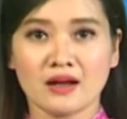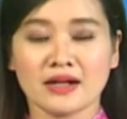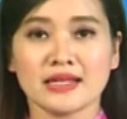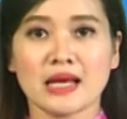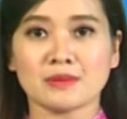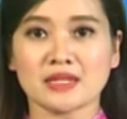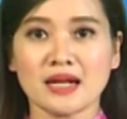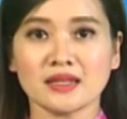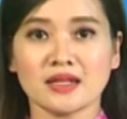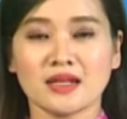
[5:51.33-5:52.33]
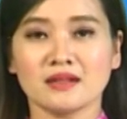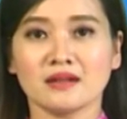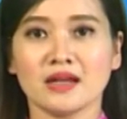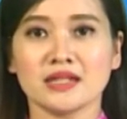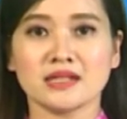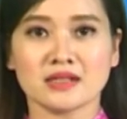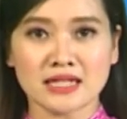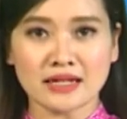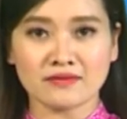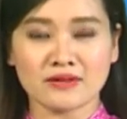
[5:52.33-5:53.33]
để giám sát tình hình thực hiện chính
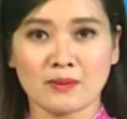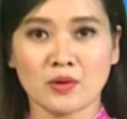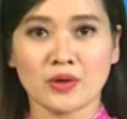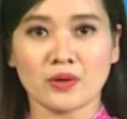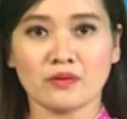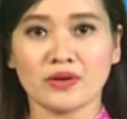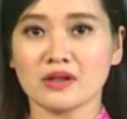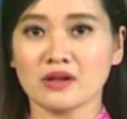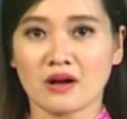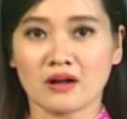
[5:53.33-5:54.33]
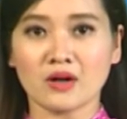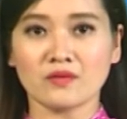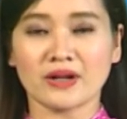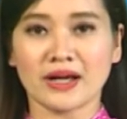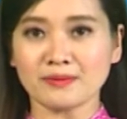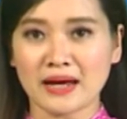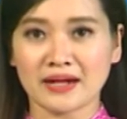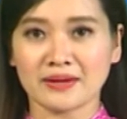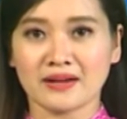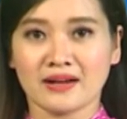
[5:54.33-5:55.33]
sách pháp luật đối với người có công và cách mạng,